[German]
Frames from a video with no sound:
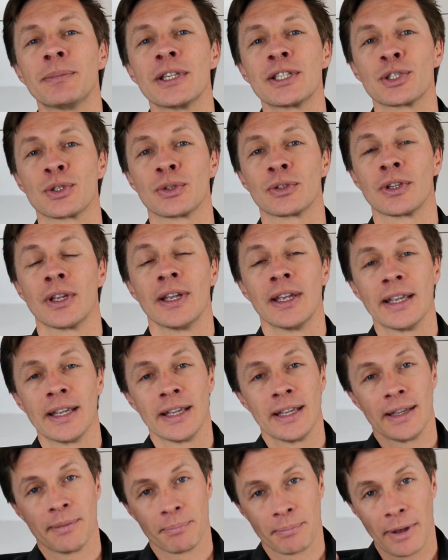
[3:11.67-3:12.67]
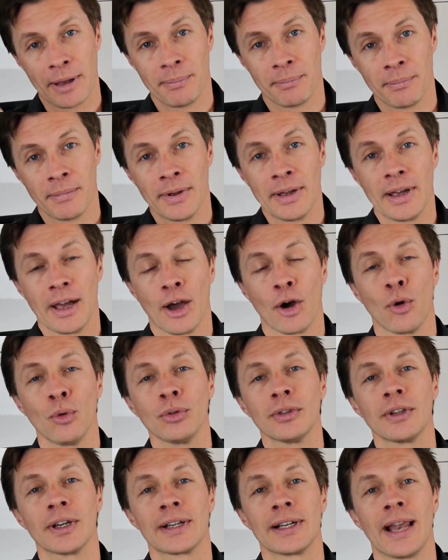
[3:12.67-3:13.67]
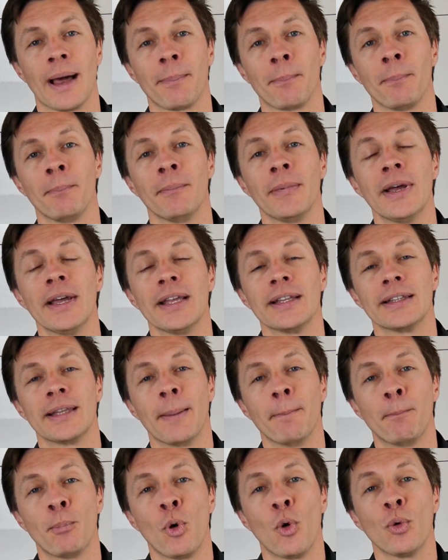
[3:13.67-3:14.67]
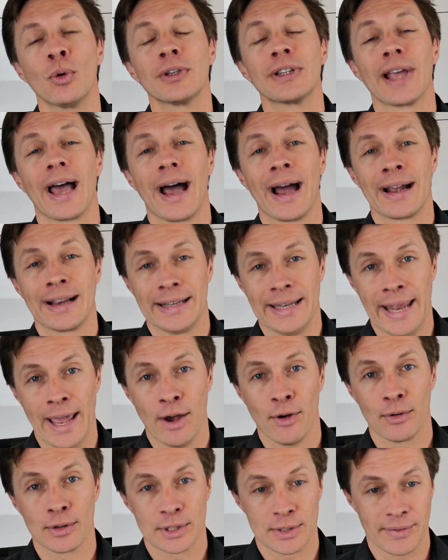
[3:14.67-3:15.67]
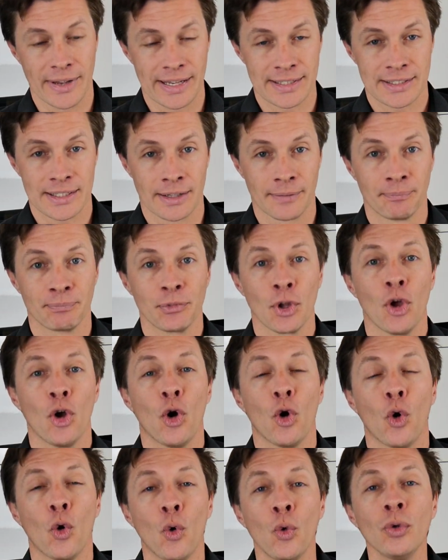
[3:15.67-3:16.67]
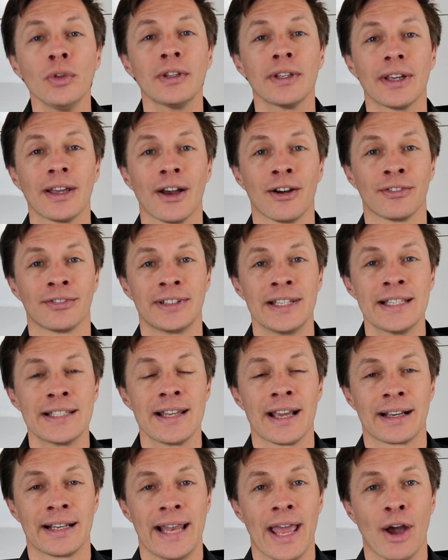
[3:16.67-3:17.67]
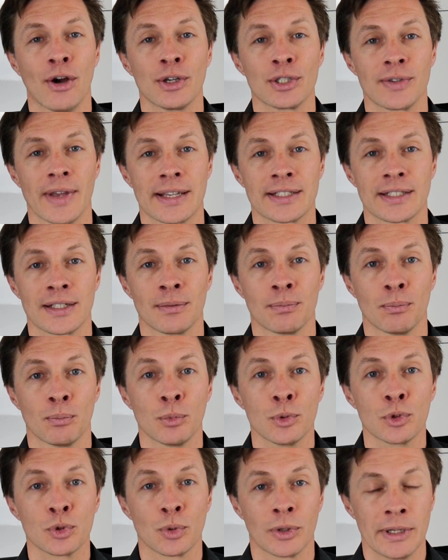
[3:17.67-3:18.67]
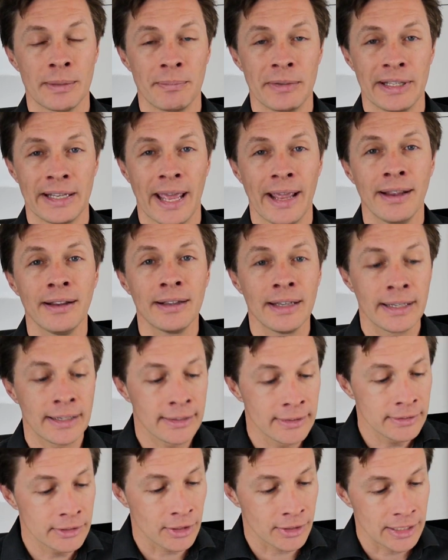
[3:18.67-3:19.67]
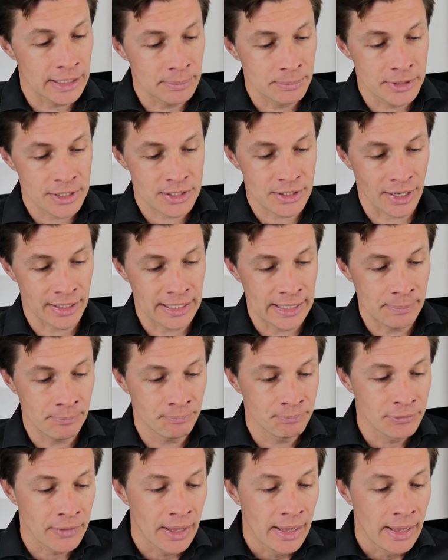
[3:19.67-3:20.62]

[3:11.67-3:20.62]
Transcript: es beim Herunterklappen den Punkt Erklärungswechsel. Und auf diesen Erklärungswechsel musst du eben hineinklicken. Da gibt es dann eben